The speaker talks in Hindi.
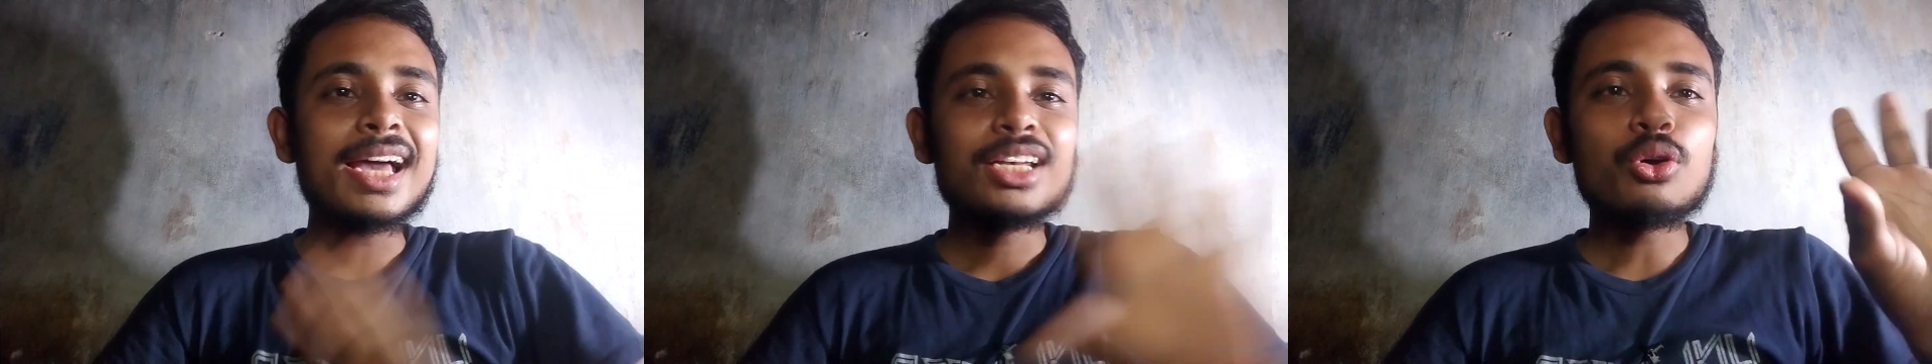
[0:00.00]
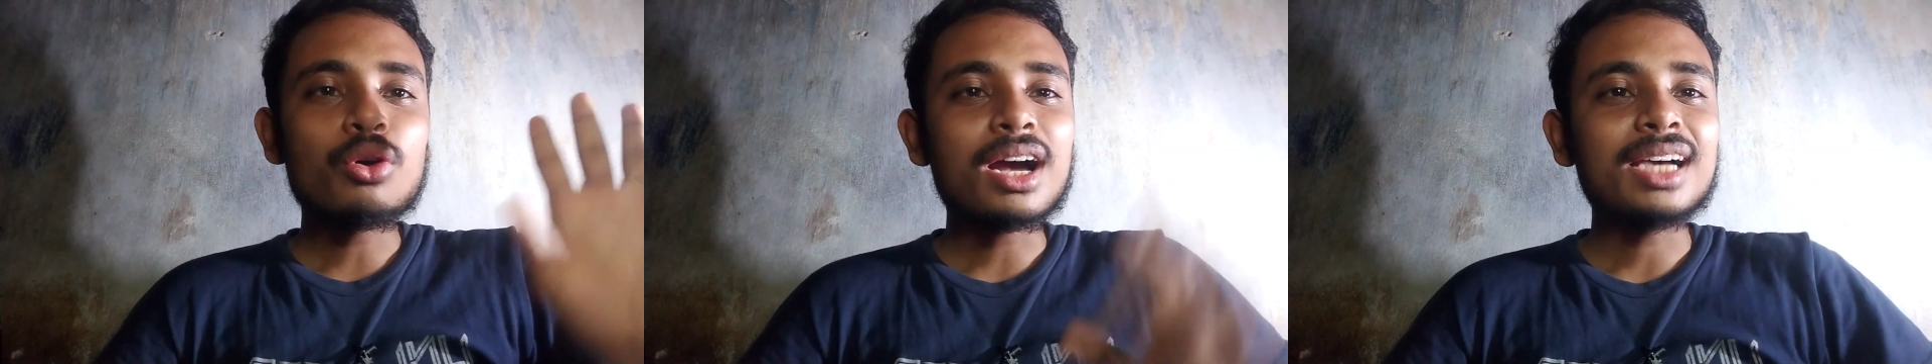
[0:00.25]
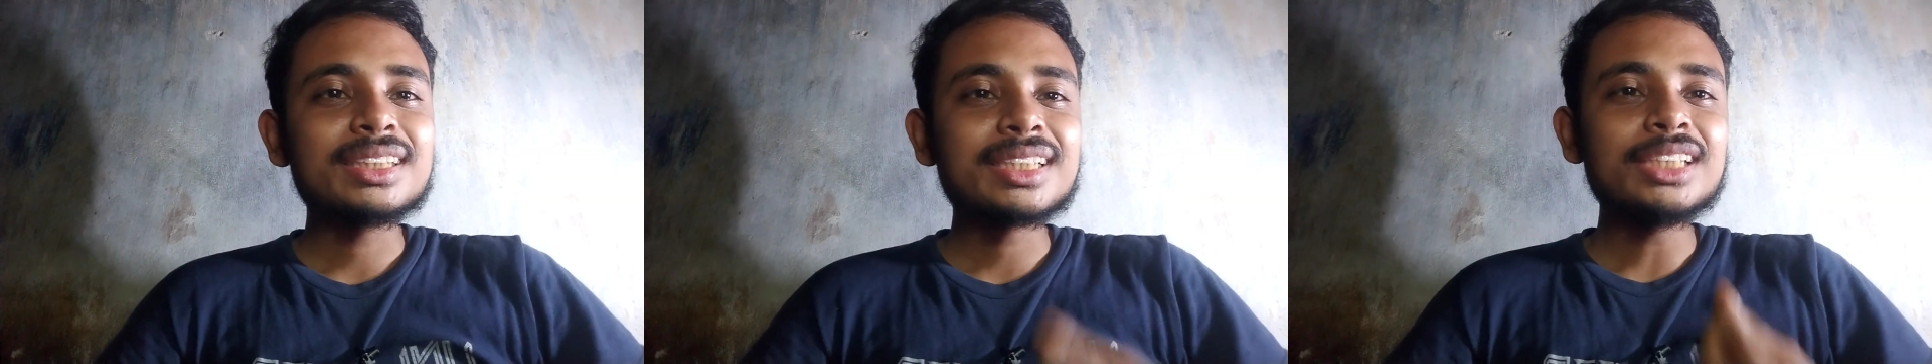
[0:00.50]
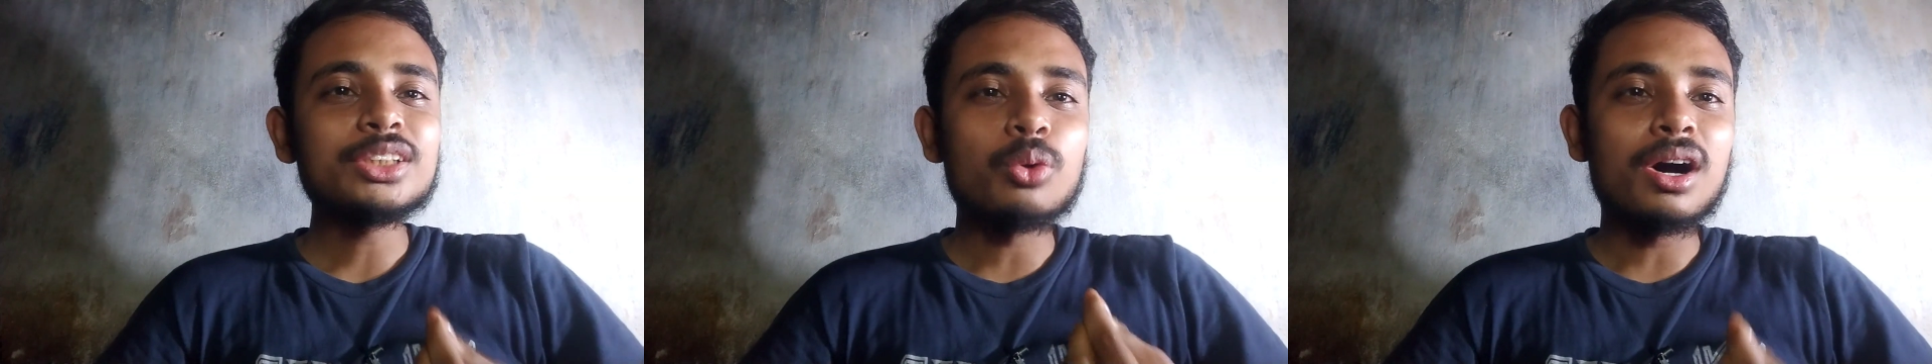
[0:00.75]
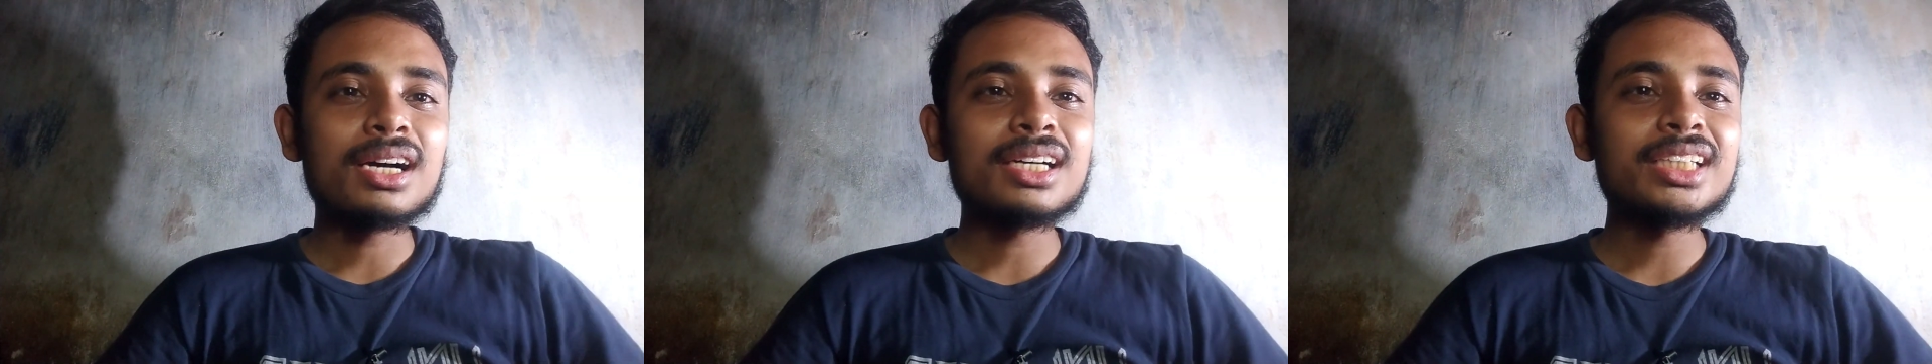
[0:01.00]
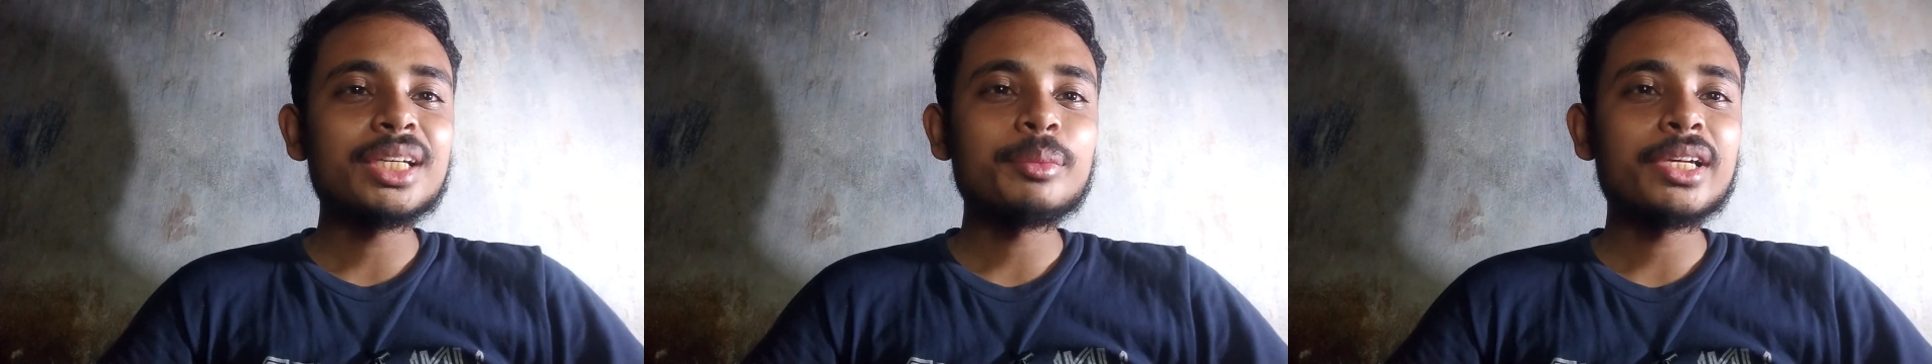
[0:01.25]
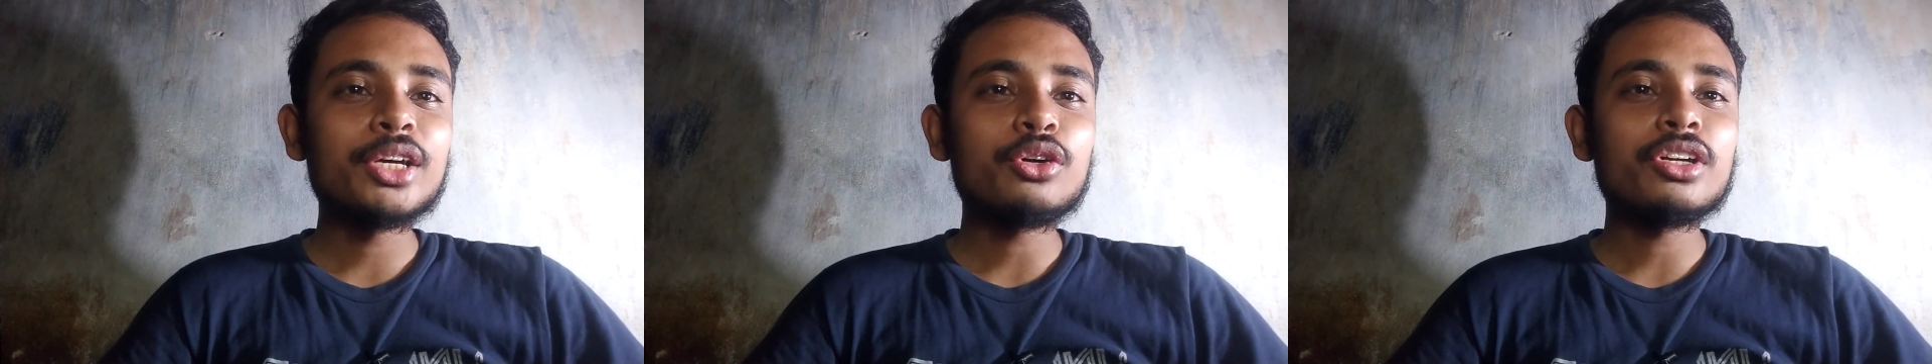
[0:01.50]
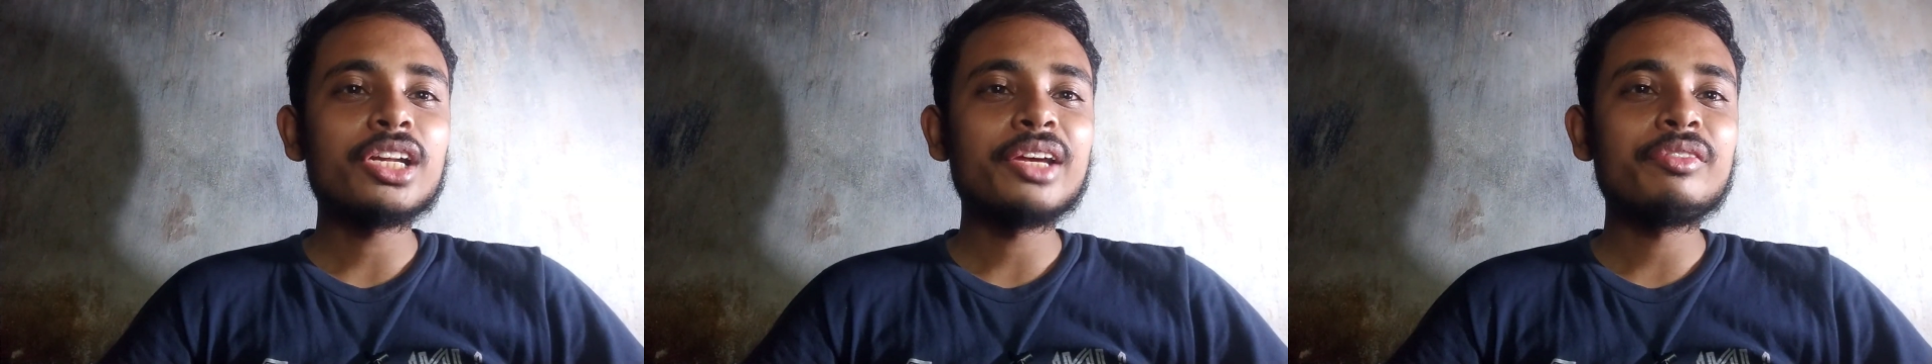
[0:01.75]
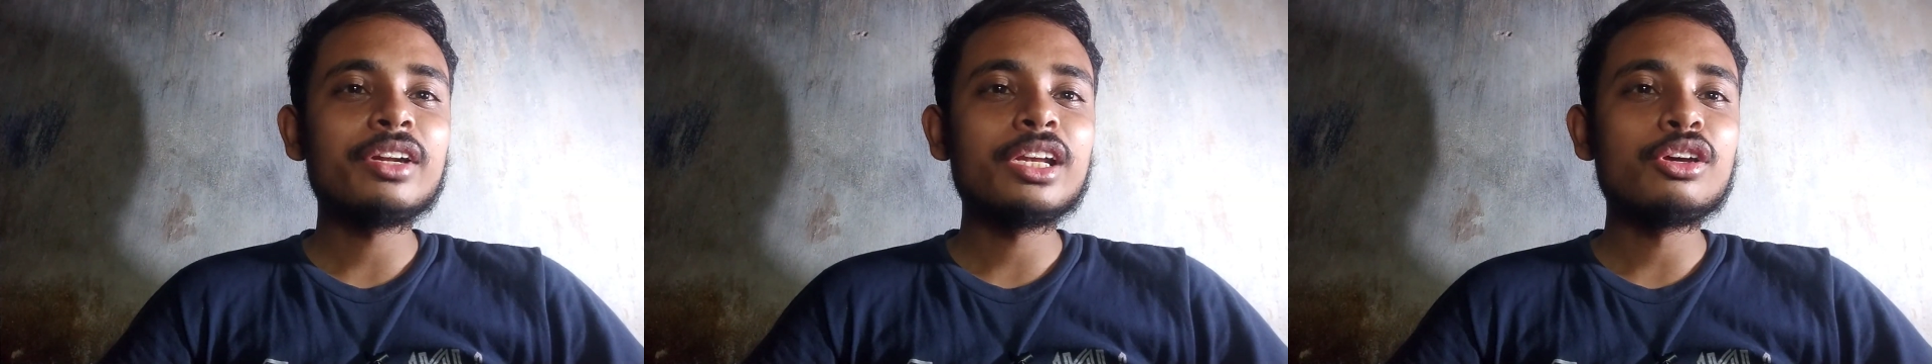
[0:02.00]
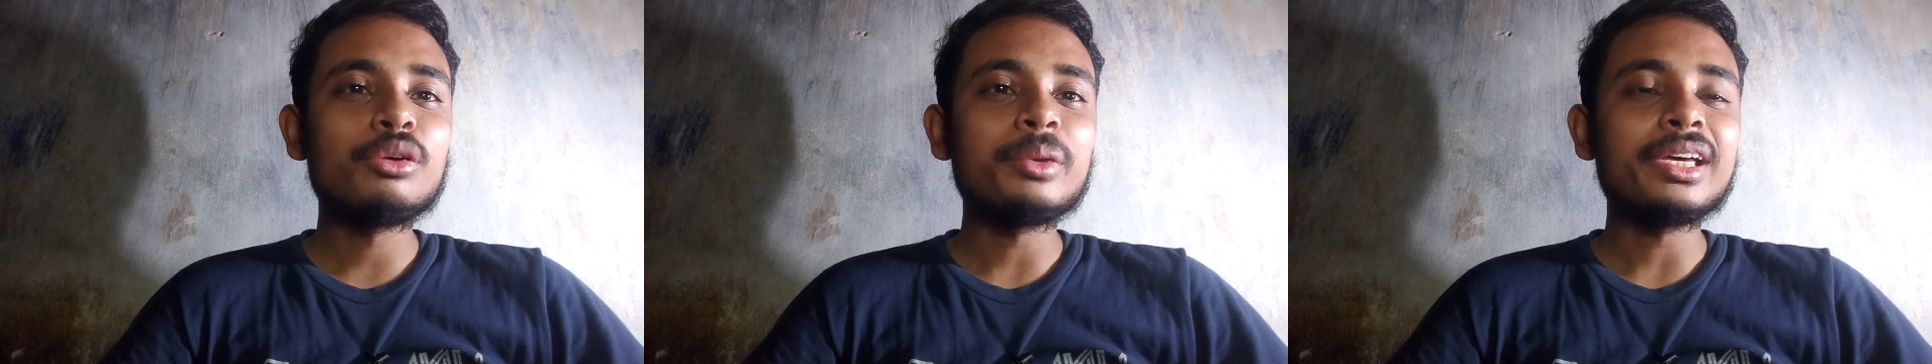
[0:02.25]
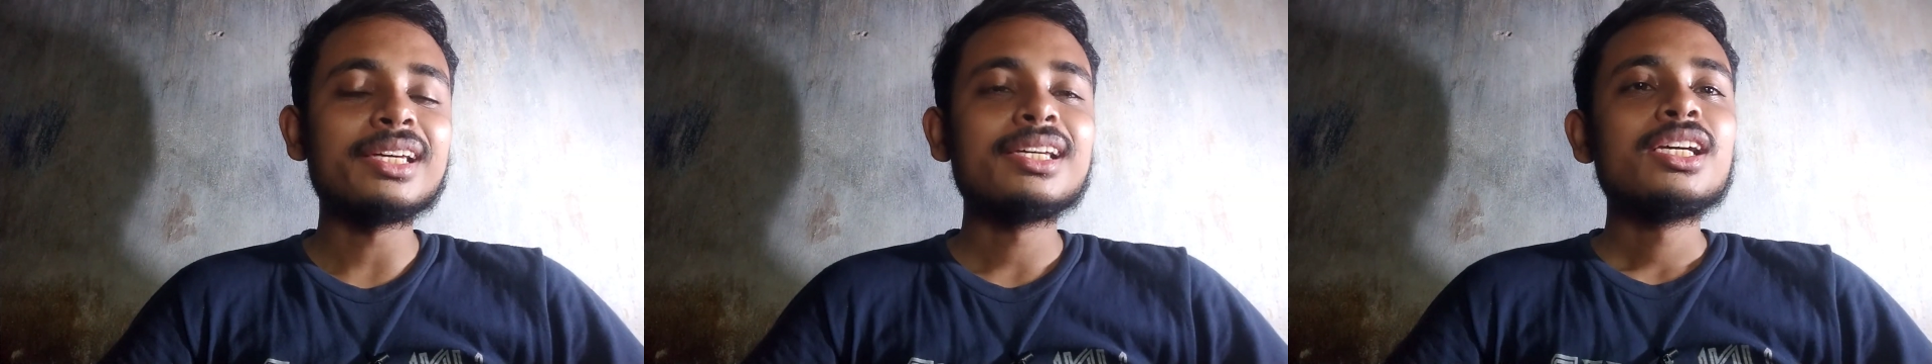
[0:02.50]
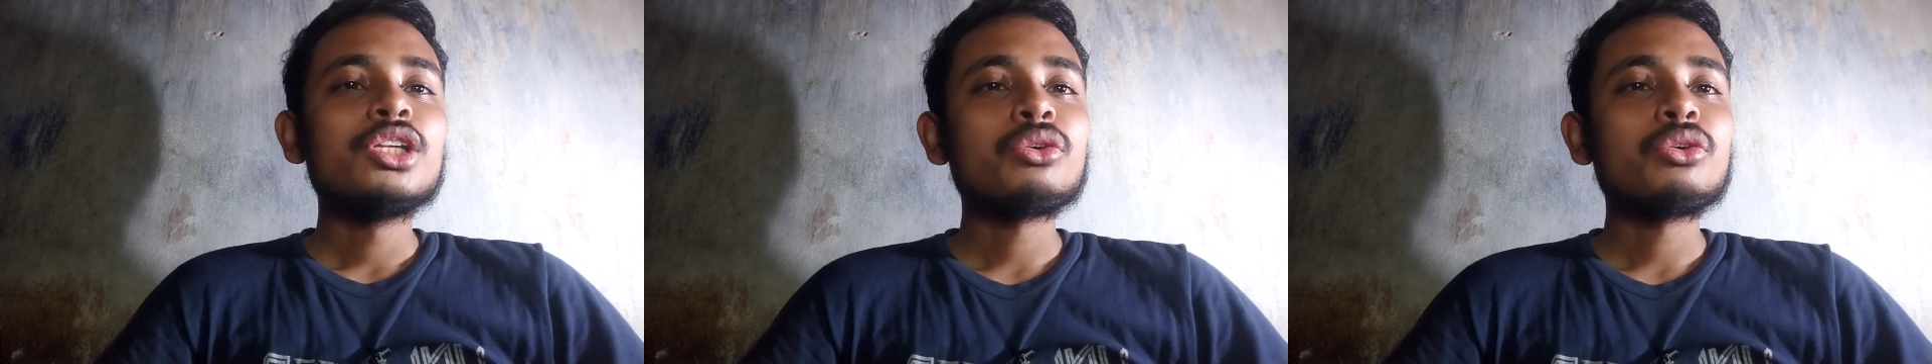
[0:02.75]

हेलो गाइस गाइस स्वागत है मेरे एक और नई वीडियो में